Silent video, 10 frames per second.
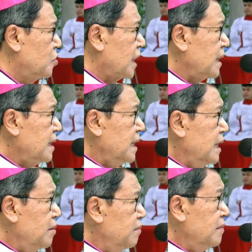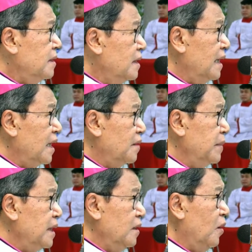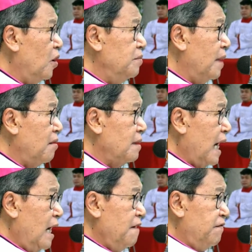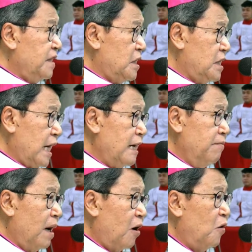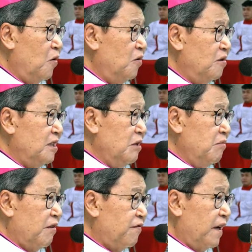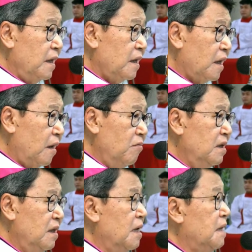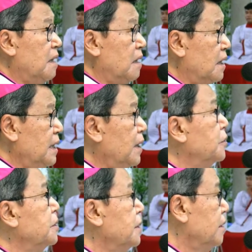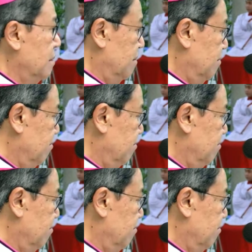một trái tim như là bị đội máu gai và chảy máu nhưng mà vẫn không ngừng yêu thương